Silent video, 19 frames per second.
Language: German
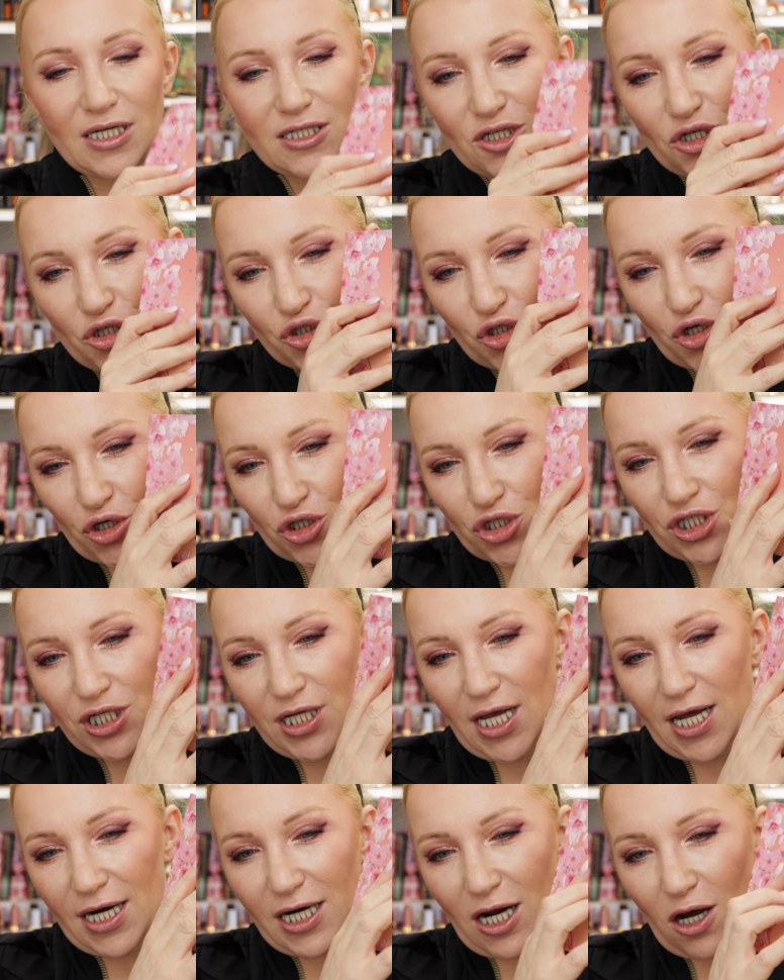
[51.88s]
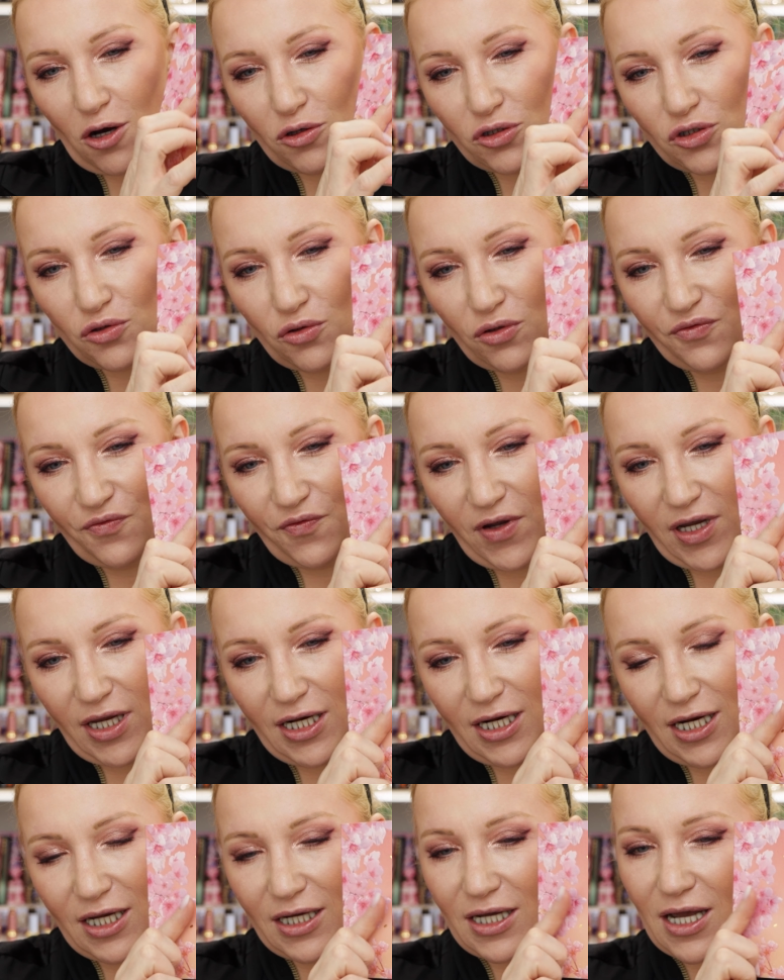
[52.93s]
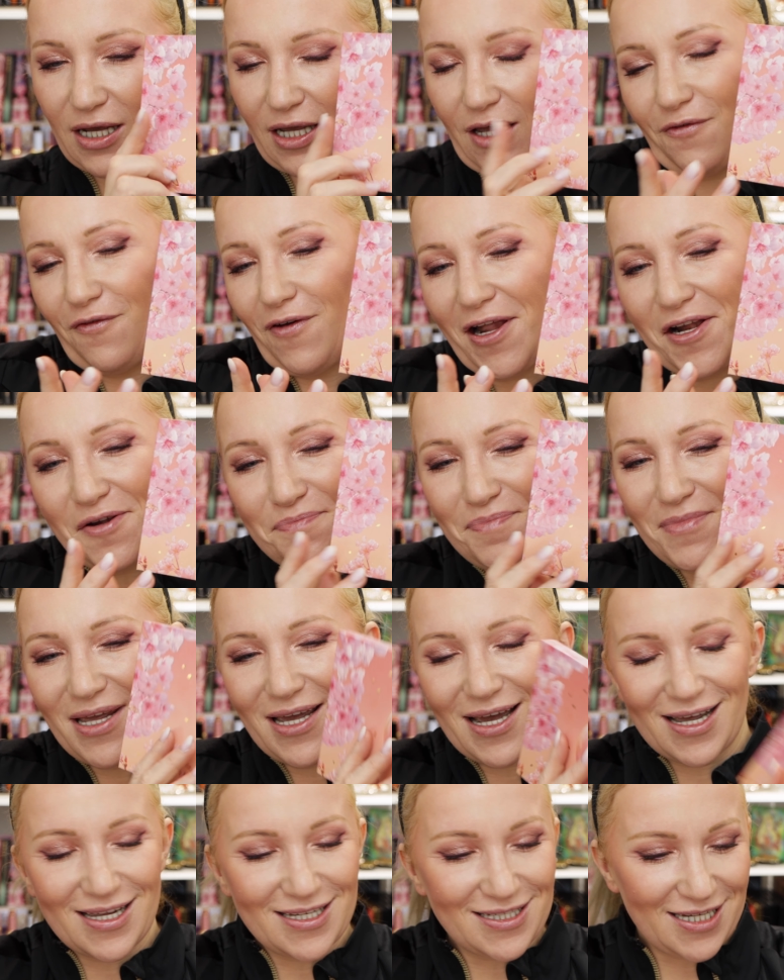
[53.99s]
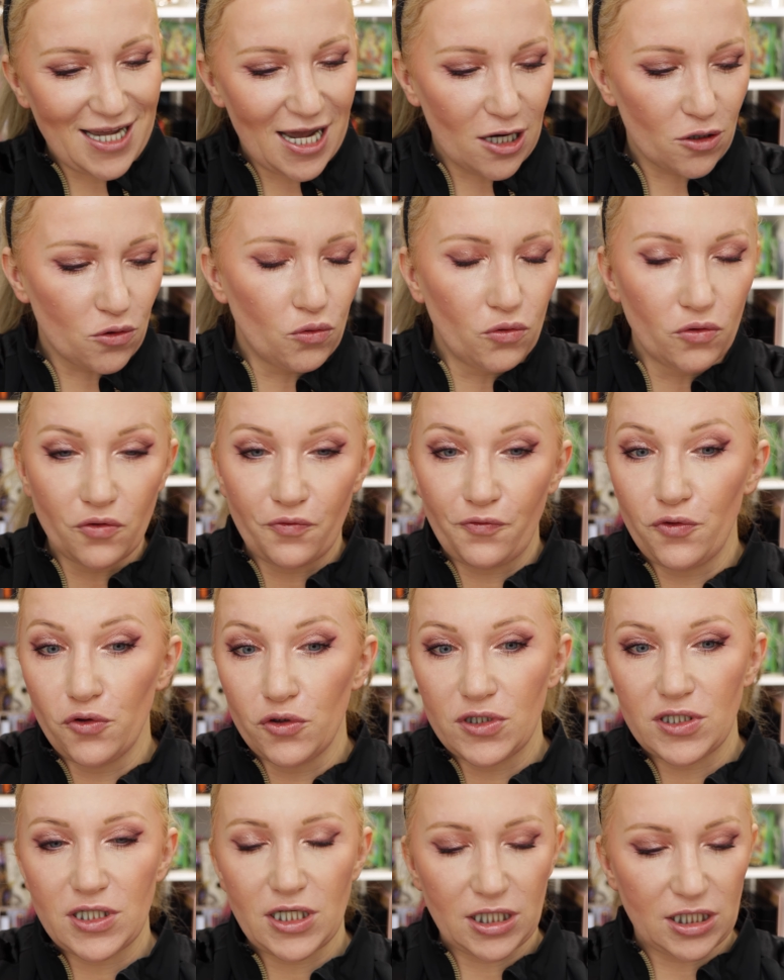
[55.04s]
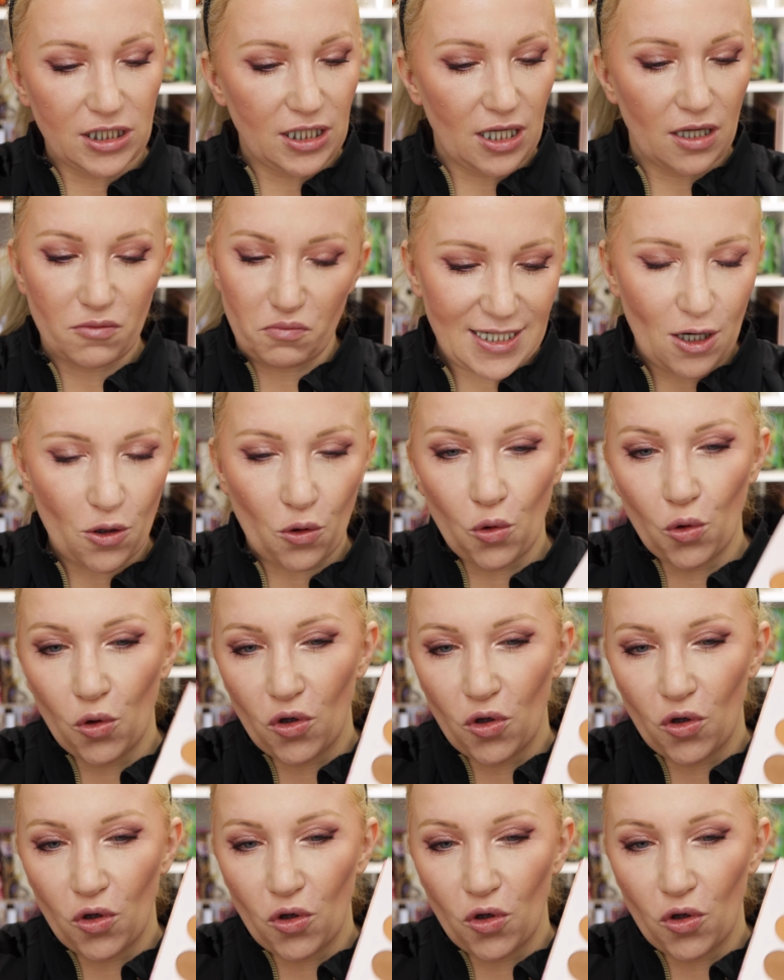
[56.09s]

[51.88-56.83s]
Das changiert auch so ein wenig, gefällt mir sehr gut, fühlt sich sehr